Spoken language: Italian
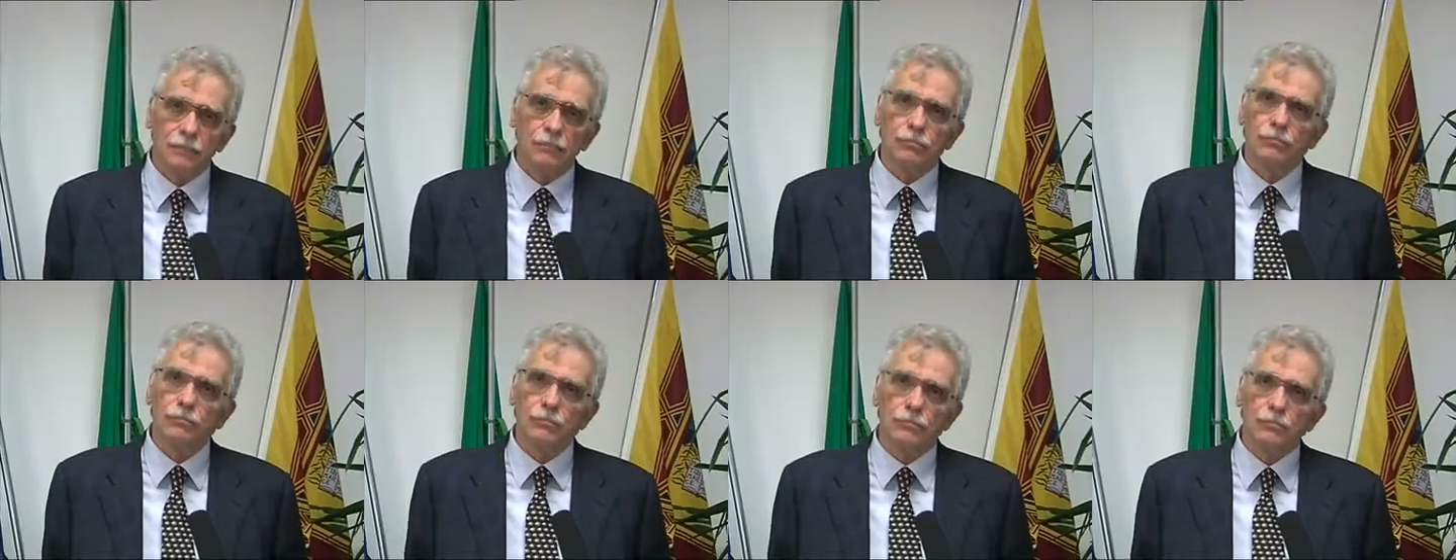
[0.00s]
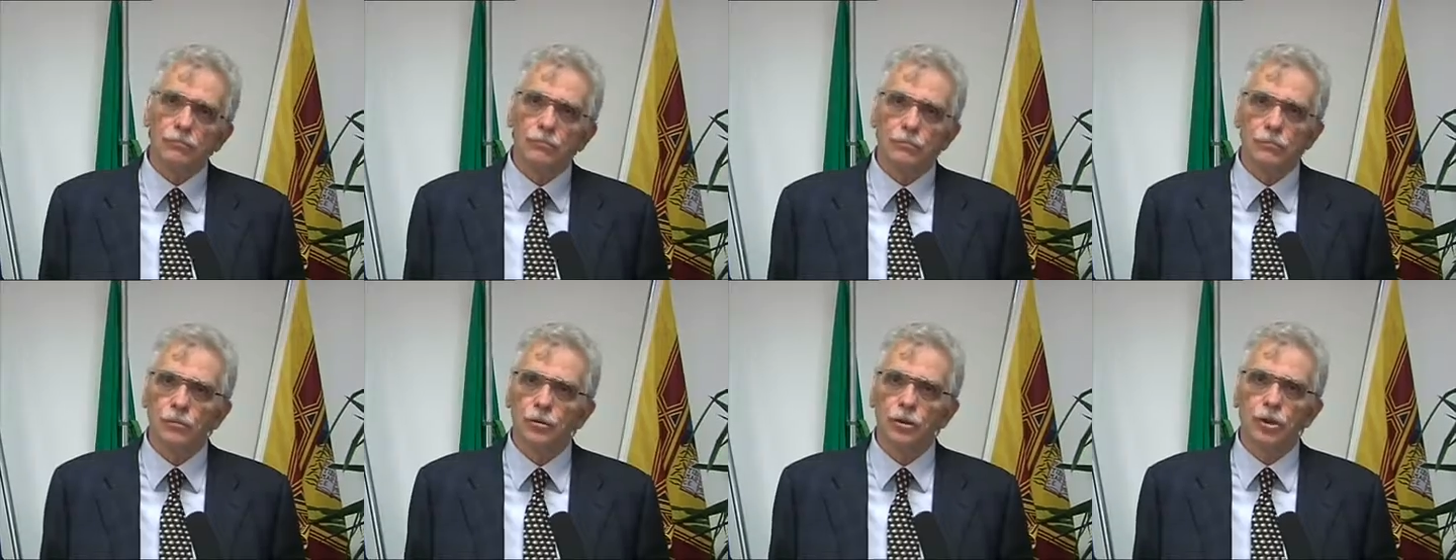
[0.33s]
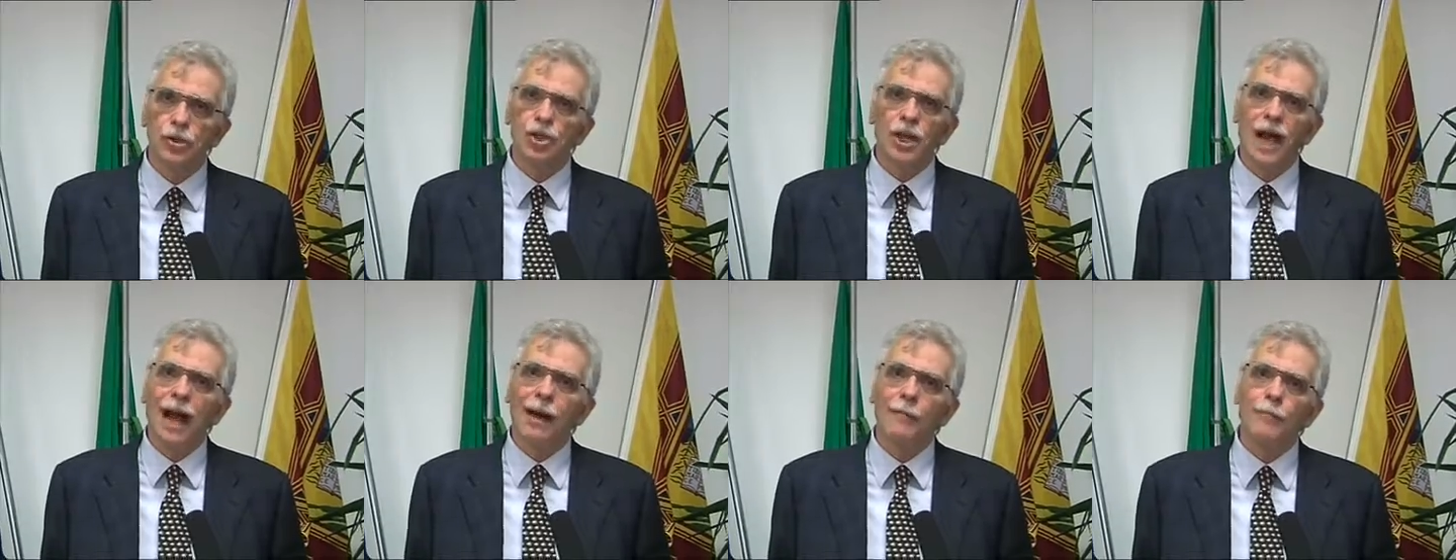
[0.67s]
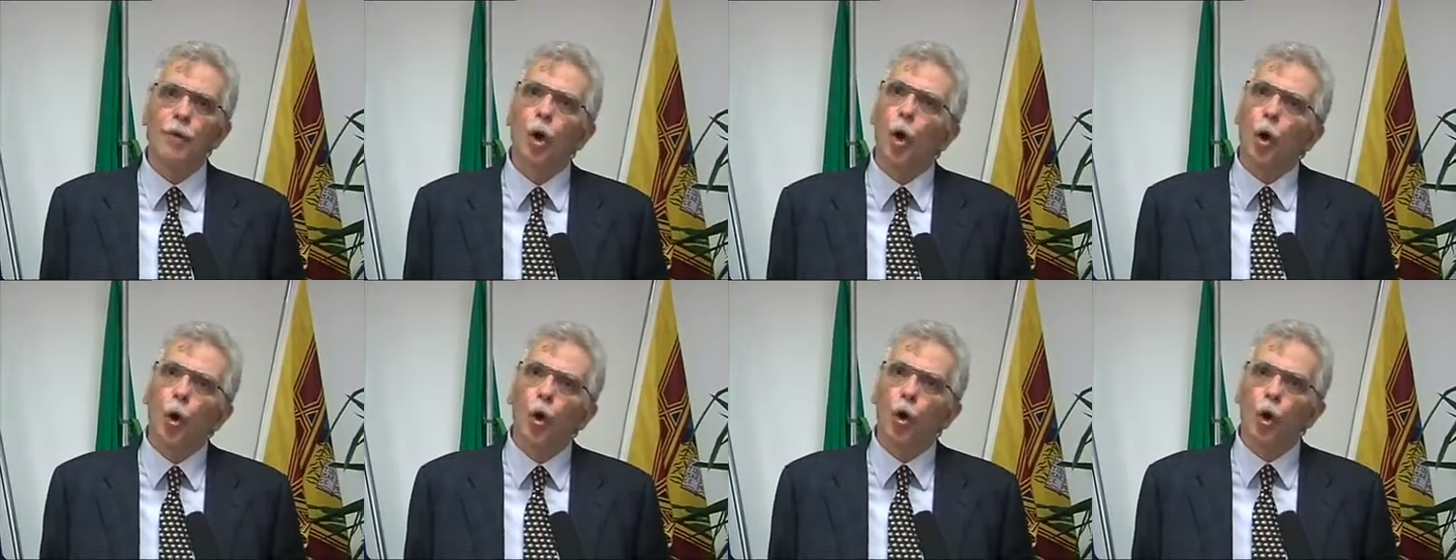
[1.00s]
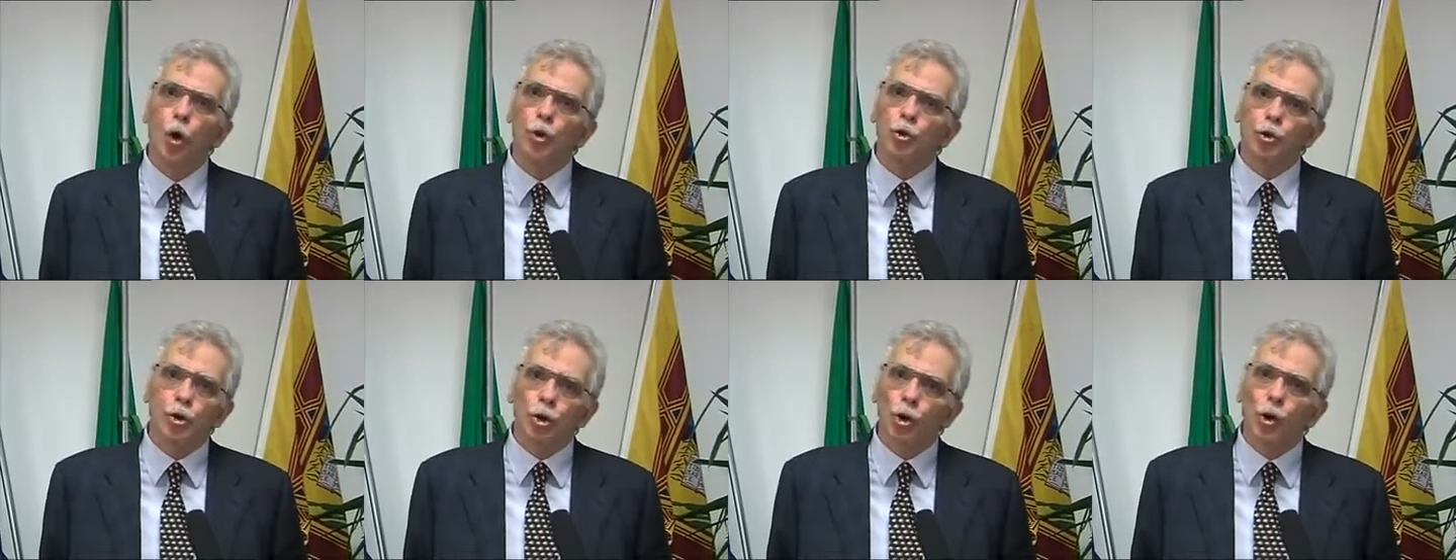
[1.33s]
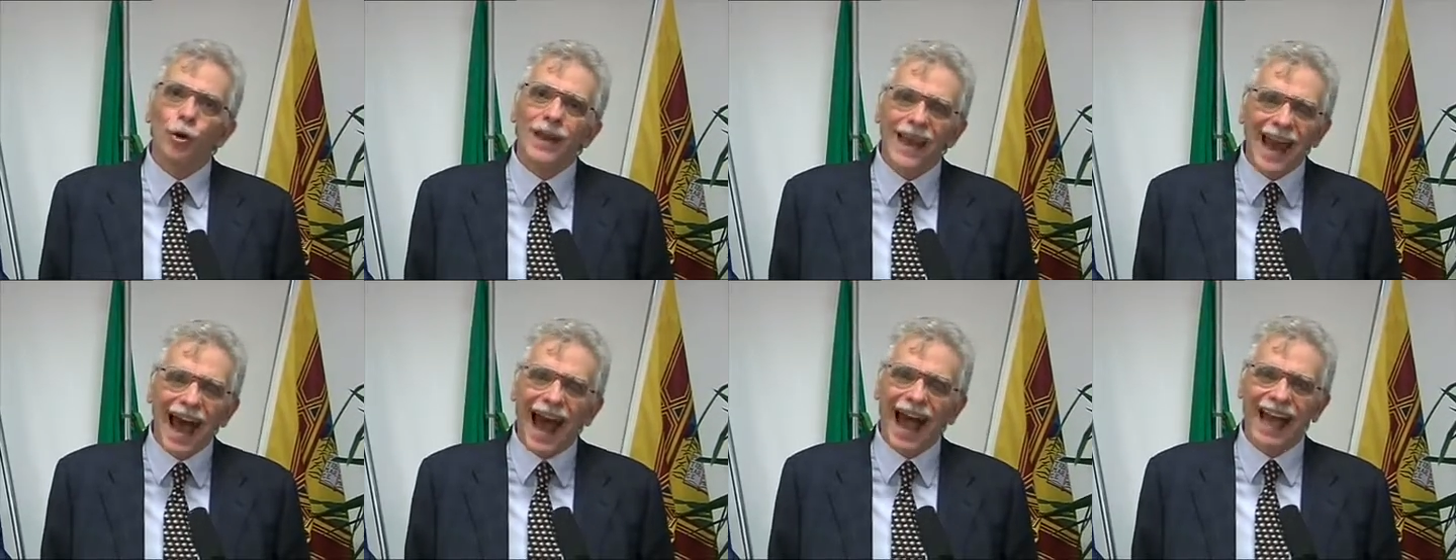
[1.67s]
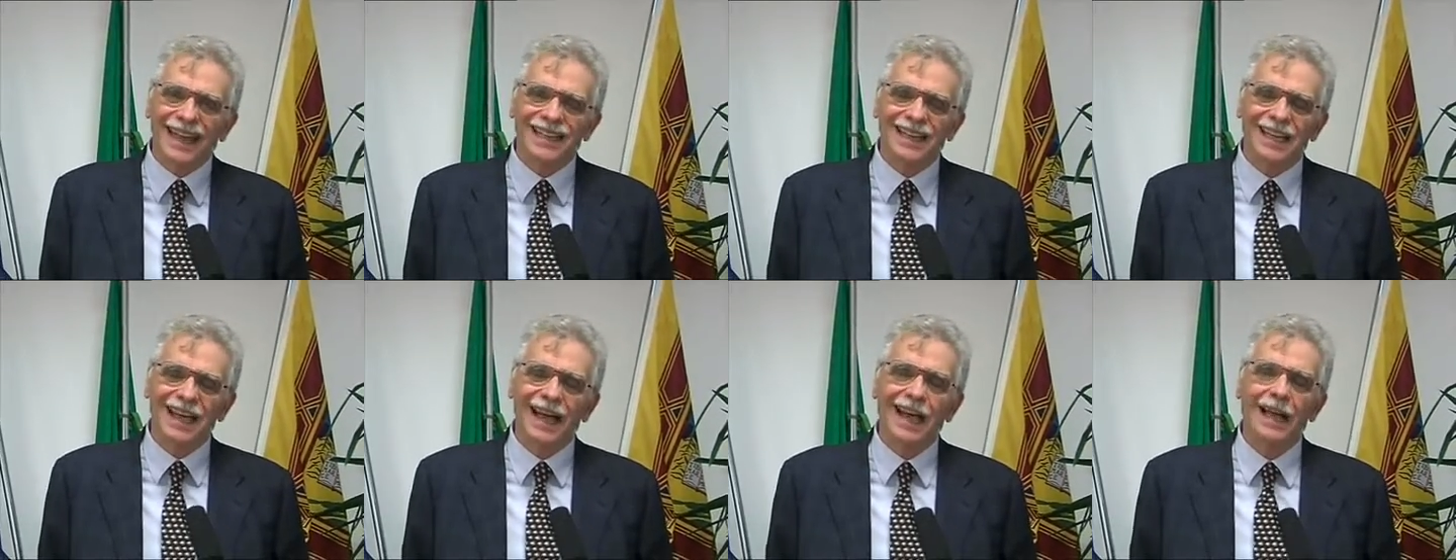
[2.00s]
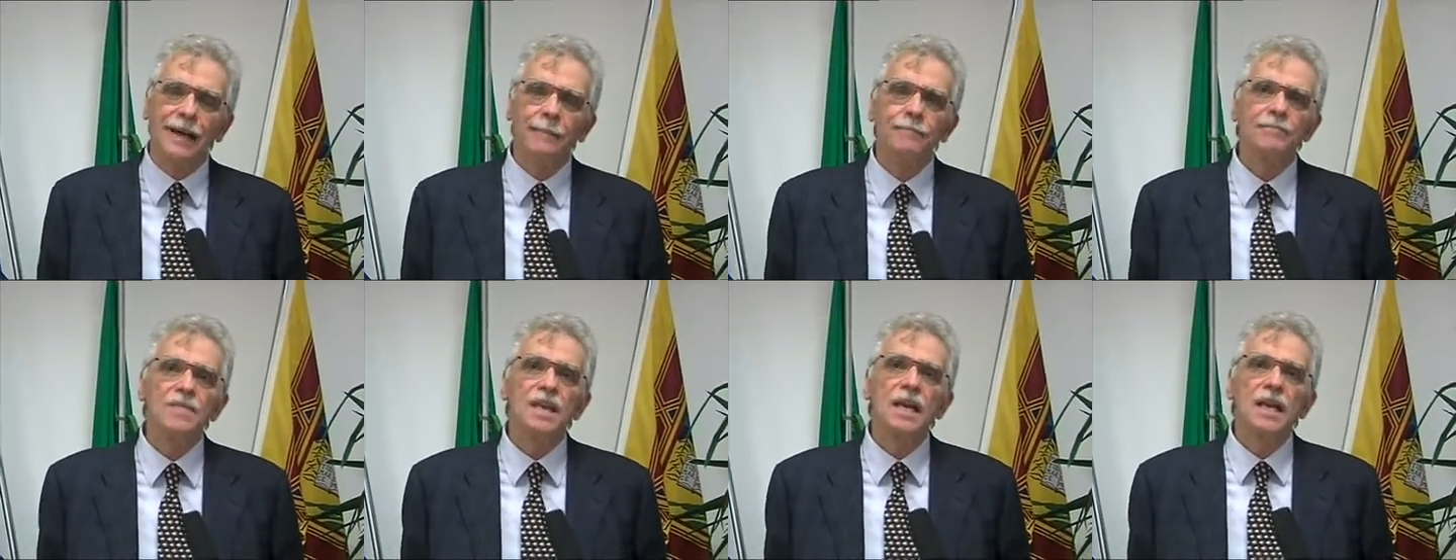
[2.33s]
diciamo controllata